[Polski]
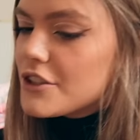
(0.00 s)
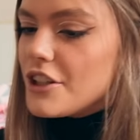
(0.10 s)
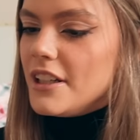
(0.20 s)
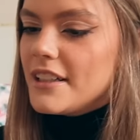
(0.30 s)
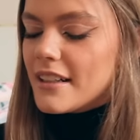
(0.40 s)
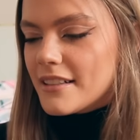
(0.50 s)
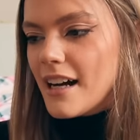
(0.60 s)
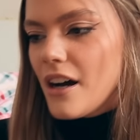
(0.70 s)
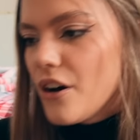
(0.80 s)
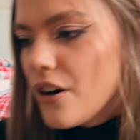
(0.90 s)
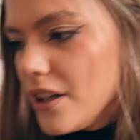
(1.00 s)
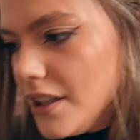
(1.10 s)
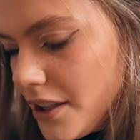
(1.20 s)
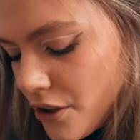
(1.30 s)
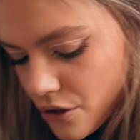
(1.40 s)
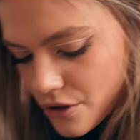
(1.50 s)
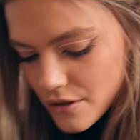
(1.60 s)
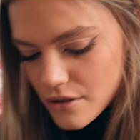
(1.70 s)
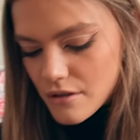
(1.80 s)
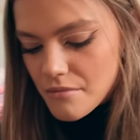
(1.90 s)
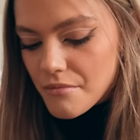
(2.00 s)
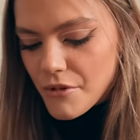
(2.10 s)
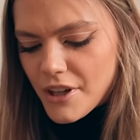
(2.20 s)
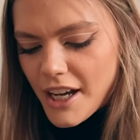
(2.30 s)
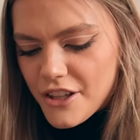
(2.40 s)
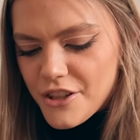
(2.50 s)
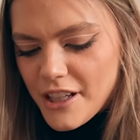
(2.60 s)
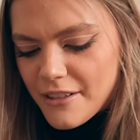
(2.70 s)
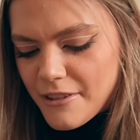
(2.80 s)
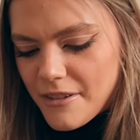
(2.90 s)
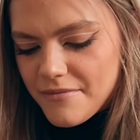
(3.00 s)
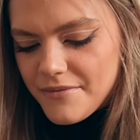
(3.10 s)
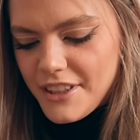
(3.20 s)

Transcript: czyli kakao i kokos. Okej, okay, ciekawa.